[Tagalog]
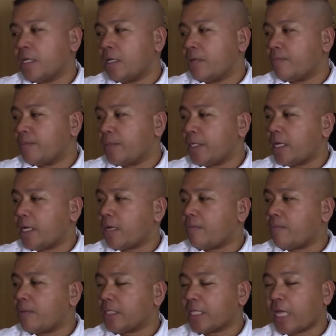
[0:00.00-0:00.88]

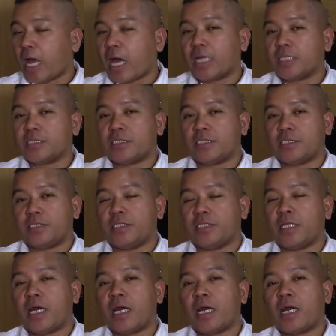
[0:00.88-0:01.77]
pinakamataas
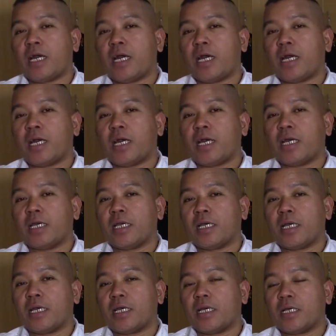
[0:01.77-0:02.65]
na
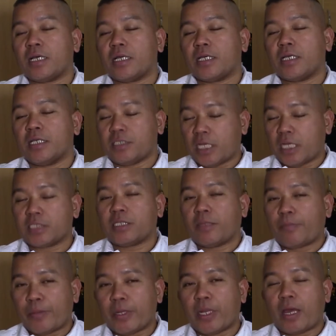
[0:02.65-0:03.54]
isa
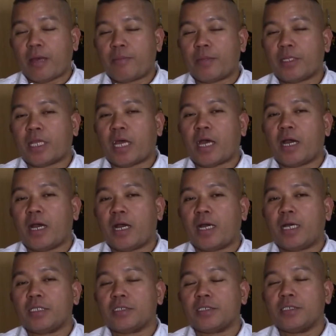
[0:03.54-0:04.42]
sa
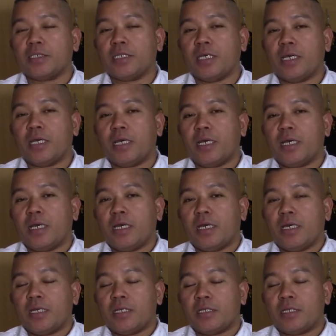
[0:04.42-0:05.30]
pinakamataas
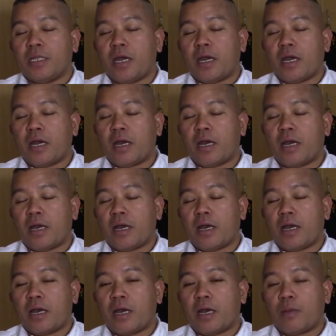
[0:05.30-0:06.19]
na
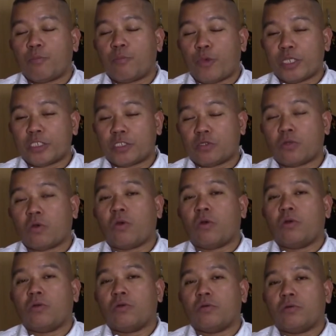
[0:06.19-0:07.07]

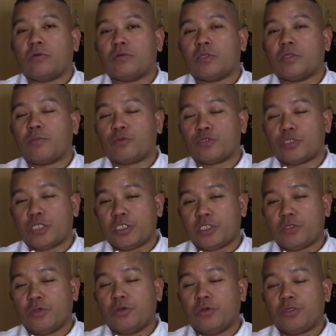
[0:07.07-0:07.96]
pwesto na
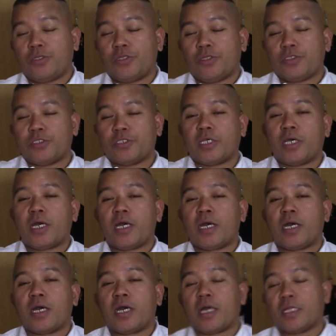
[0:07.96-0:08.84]
posisyon
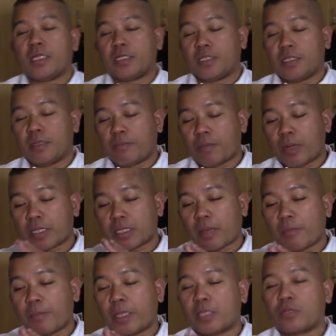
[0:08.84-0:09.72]
sa
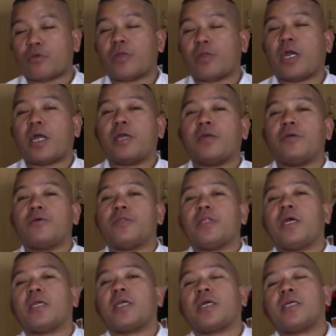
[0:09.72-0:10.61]
departamento na ngayon
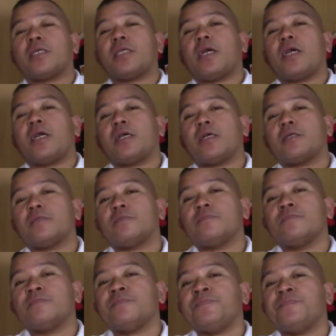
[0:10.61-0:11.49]
ay kanyang
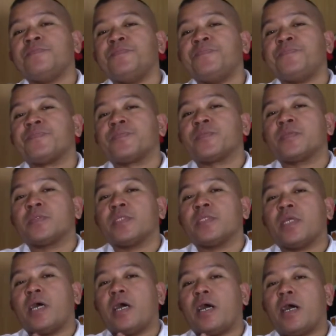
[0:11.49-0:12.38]

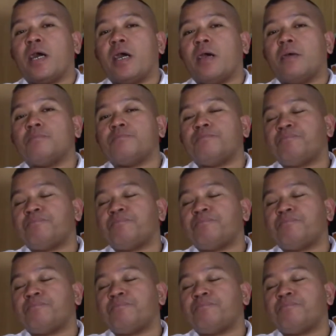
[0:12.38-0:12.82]
um,